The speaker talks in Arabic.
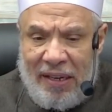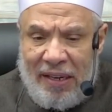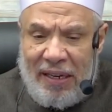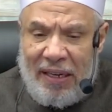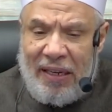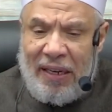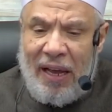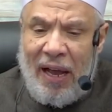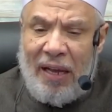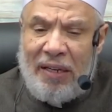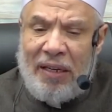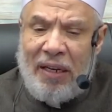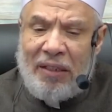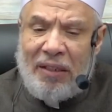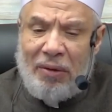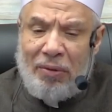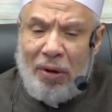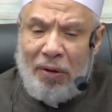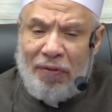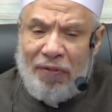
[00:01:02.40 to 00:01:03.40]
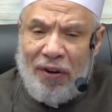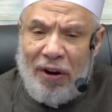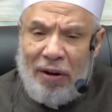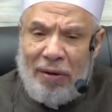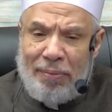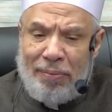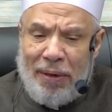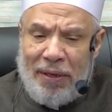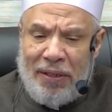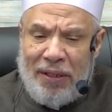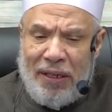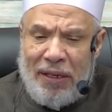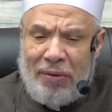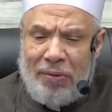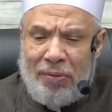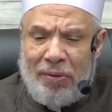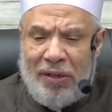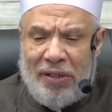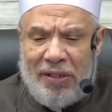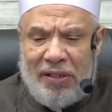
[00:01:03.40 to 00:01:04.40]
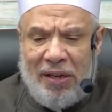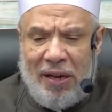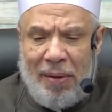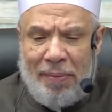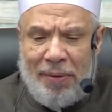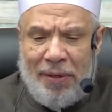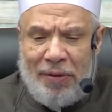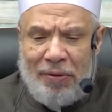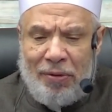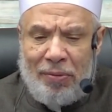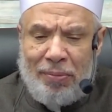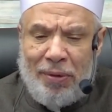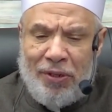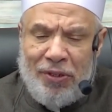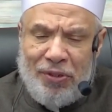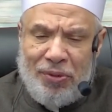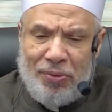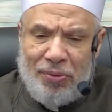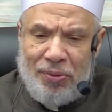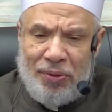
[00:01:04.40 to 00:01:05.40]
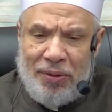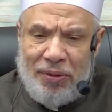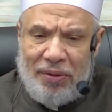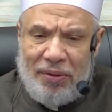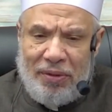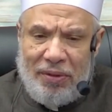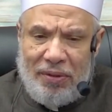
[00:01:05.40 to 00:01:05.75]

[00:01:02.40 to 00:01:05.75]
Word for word: إلى أن يتوافر البديل الإسلامي المنشود